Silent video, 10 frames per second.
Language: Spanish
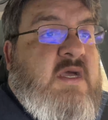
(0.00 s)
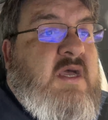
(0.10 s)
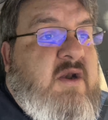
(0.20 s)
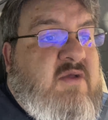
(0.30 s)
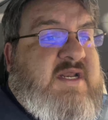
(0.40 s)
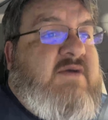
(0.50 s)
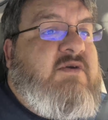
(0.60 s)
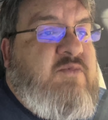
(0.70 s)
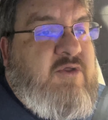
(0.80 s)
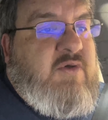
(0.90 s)
Lo traigo en
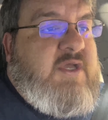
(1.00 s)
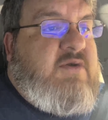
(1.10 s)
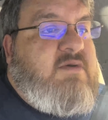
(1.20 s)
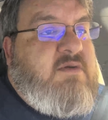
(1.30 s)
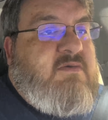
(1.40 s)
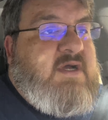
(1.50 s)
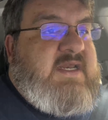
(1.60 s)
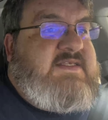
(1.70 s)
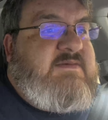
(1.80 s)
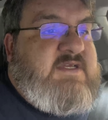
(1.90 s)
modo eco, lo cual
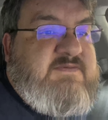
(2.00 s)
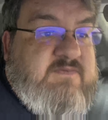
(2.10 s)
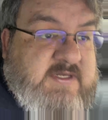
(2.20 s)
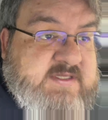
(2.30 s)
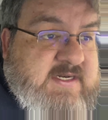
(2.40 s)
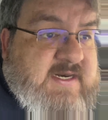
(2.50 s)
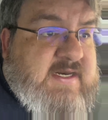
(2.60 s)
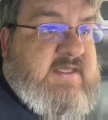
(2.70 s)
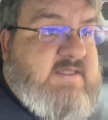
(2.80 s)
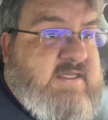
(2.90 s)
hace más fuerte la
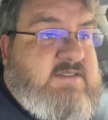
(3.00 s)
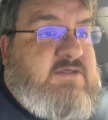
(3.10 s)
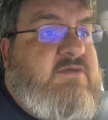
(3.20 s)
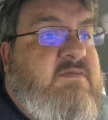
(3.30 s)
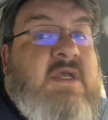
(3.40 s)
regeneración.